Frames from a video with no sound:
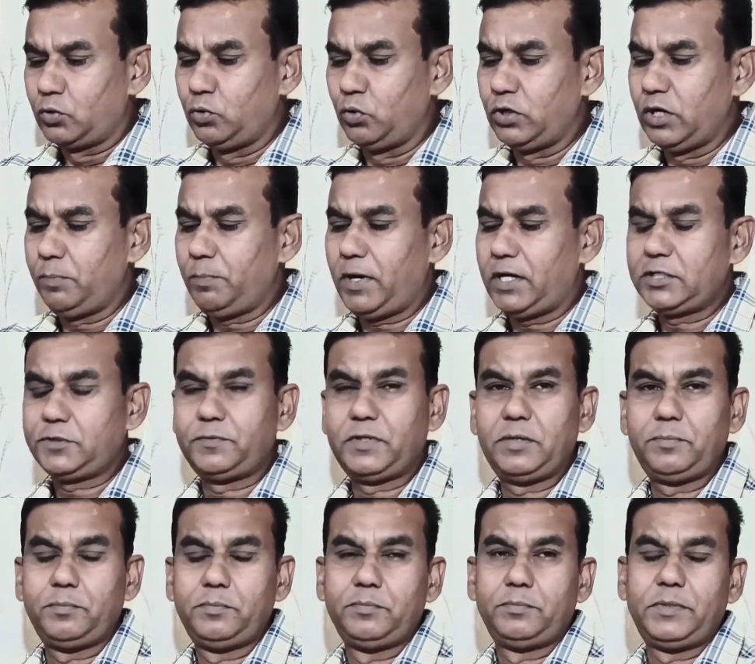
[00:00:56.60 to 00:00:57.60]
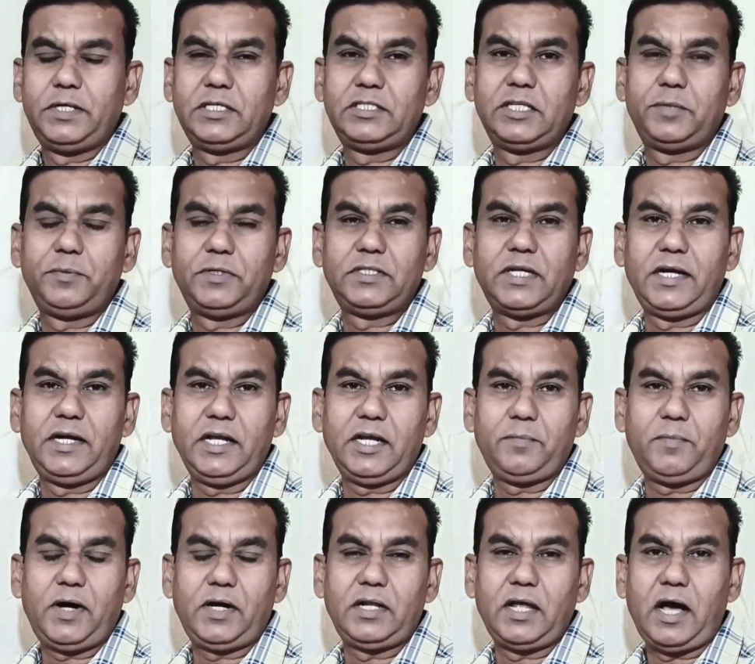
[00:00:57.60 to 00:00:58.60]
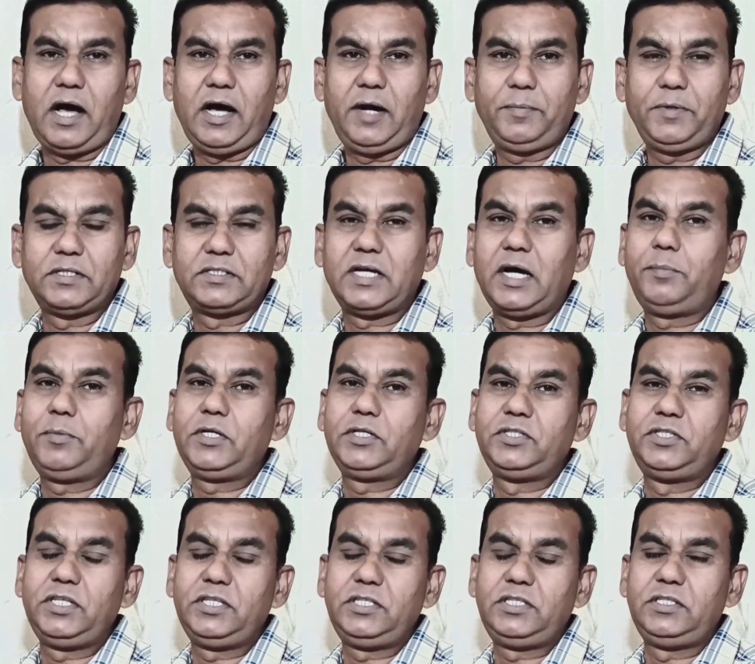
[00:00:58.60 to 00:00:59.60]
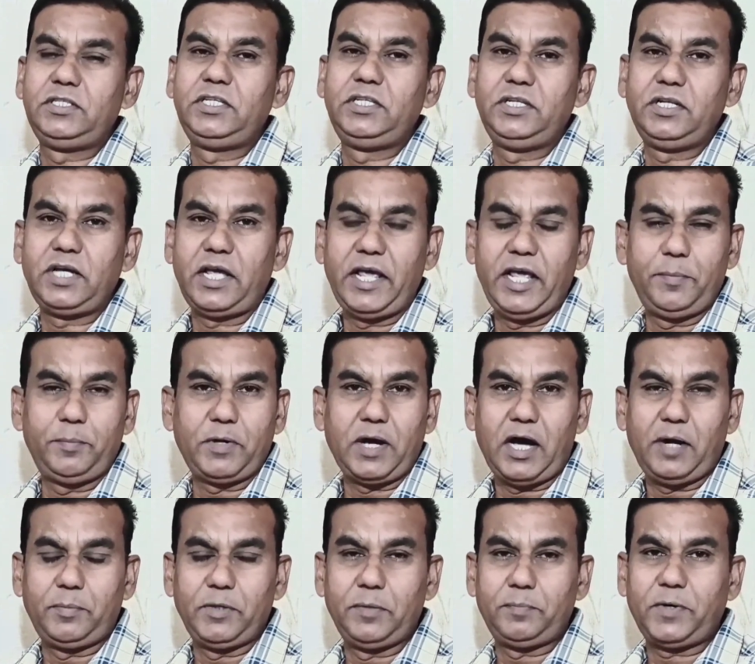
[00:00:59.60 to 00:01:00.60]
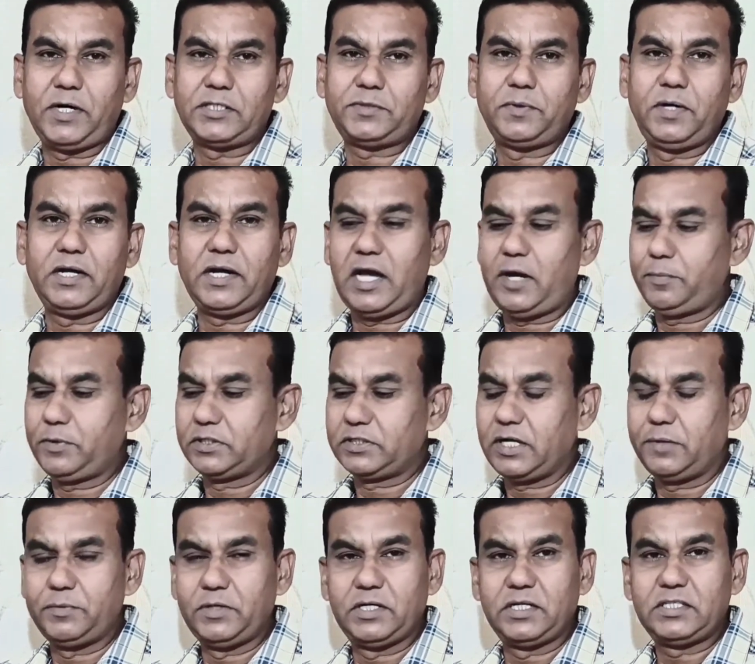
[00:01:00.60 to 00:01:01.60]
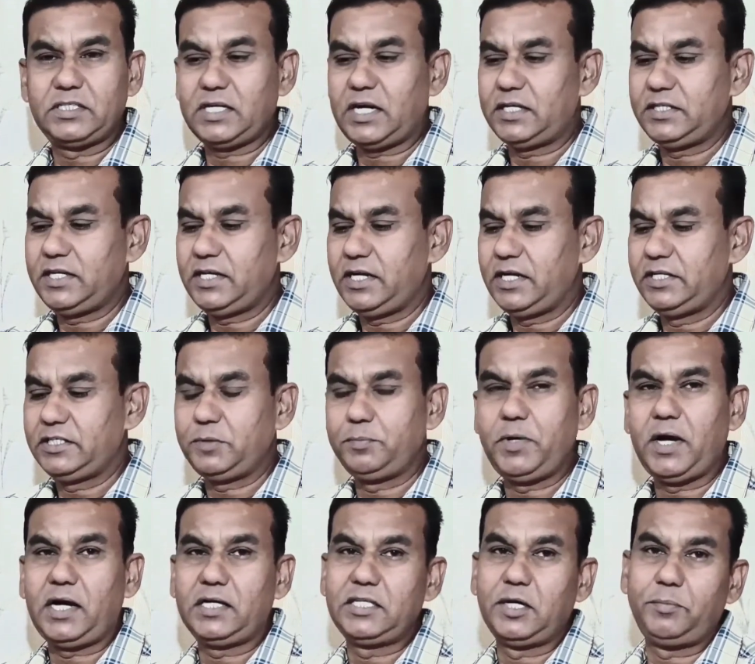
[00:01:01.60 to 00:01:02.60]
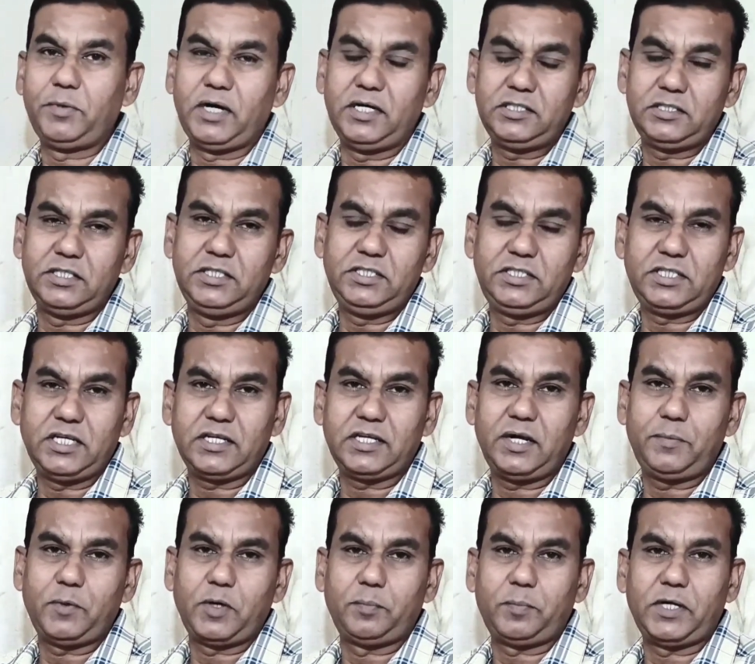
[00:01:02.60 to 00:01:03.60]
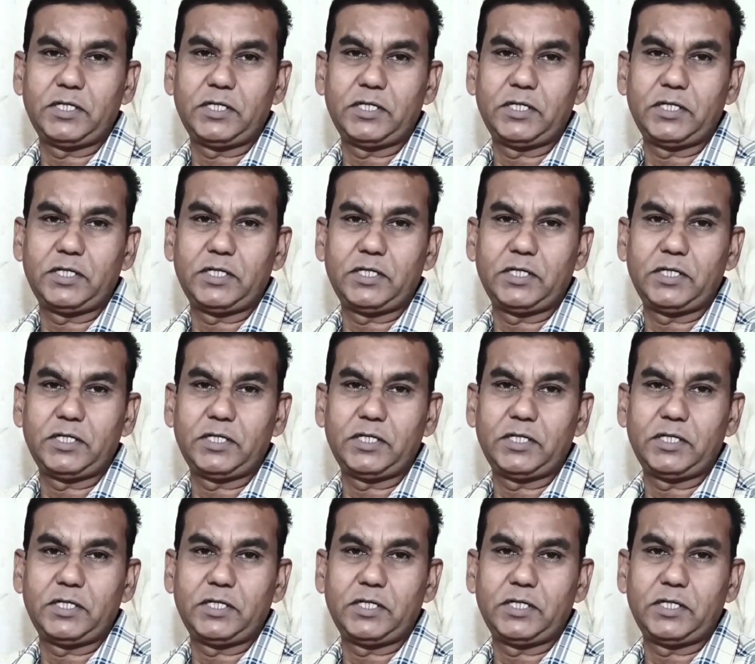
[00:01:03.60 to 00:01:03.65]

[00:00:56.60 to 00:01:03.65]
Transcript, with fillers: गूगल पासवर्ड मैनेजर में जाने के बाद आपके सामने जिन जिन ऐप का आपने पासवर्ड लगाया आपके सामने नज़र आ जाएगा इसमें आज हम इंस्टाग्राम का